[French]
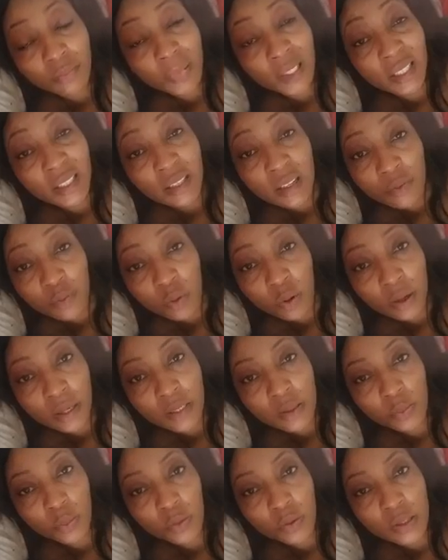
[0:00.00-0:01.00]
prenez vos
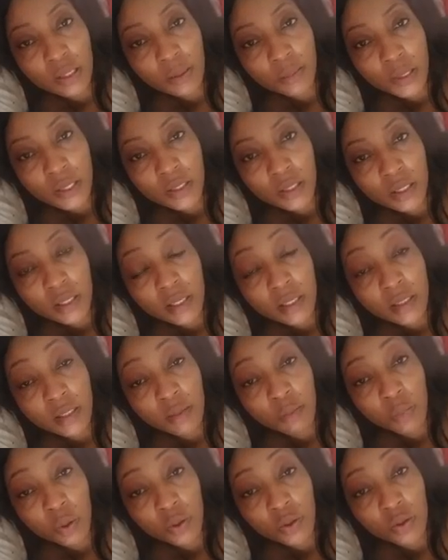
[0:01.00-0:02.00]
responsabilités des
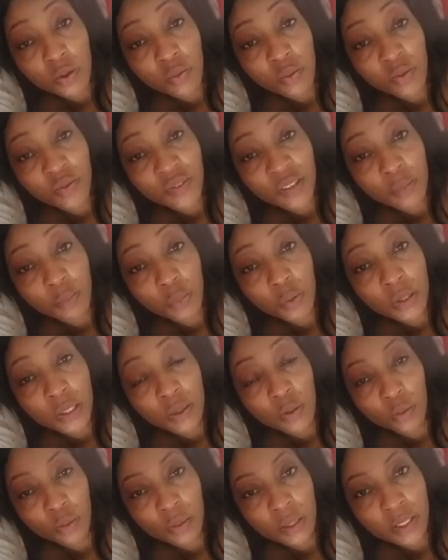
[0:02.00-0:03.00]
inbox que vous faites pour
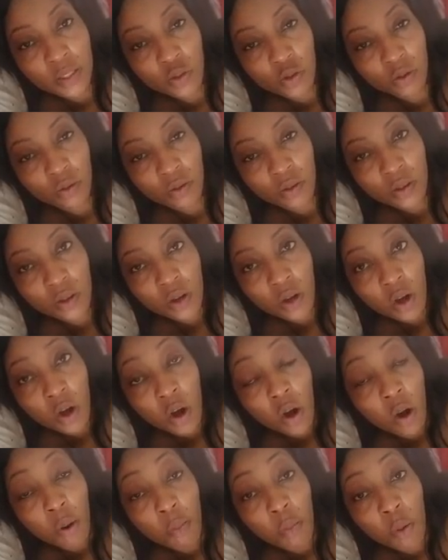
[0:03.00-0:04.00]
détruire les gens.
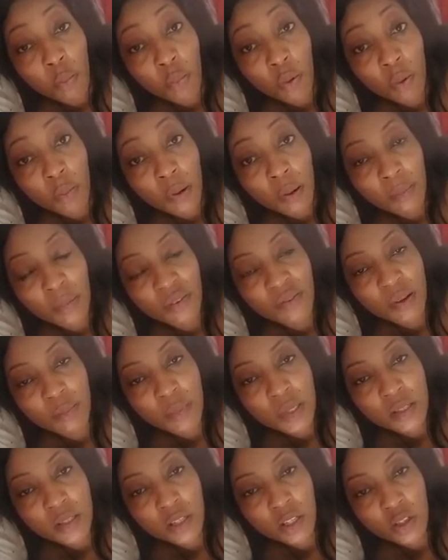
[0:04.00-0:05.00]
Mon problème avec
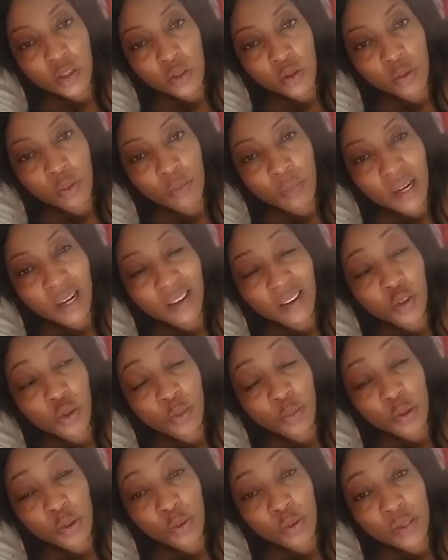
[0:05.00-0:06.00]
Michel Essomba, quand
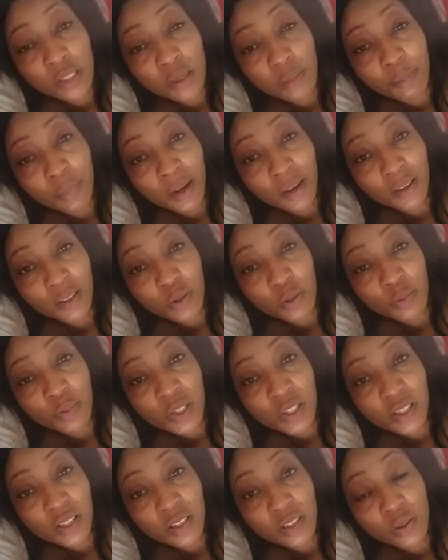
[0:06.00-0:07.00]
je me suis séparée de
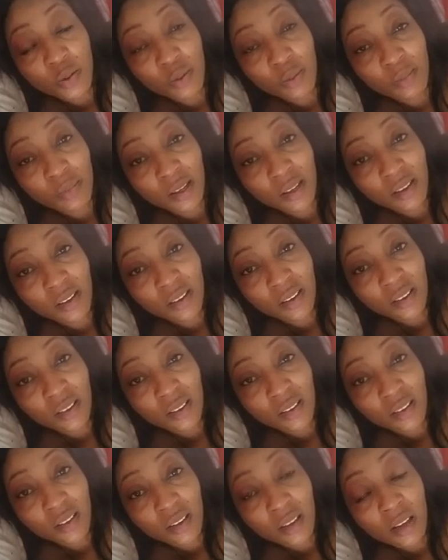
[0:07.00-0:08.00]
Michel Essomba,
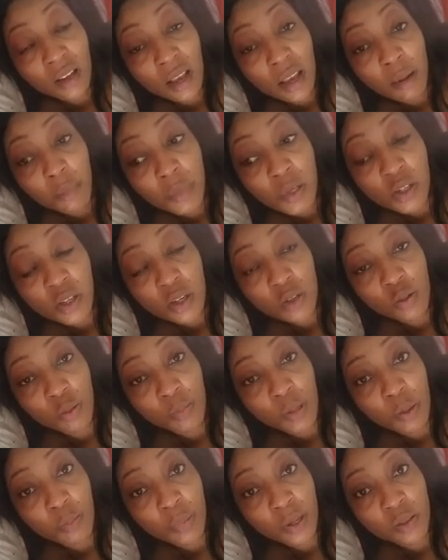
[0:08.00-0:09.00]
Michel
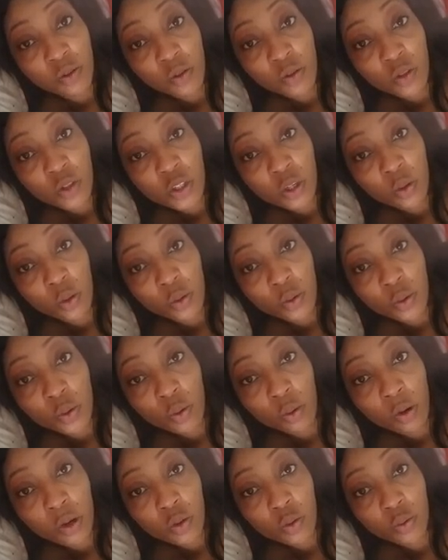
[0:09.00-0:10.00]
Essomba, une personne que j'ai connue
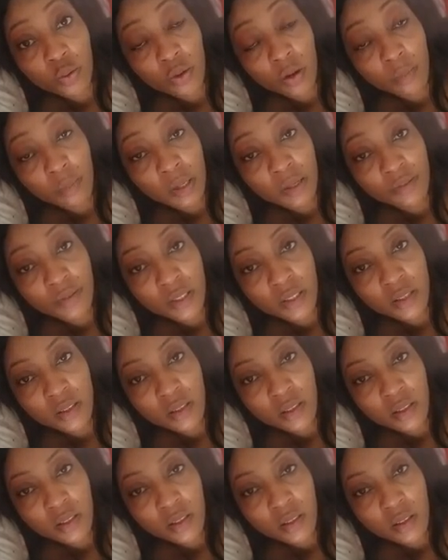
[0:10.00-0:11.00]
trois jours dans ma vie.
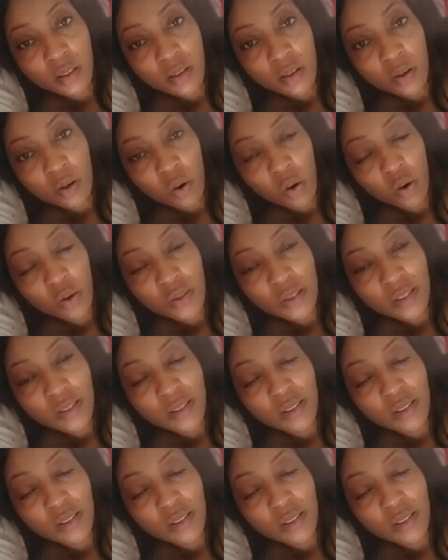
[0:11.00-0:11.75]
On s'est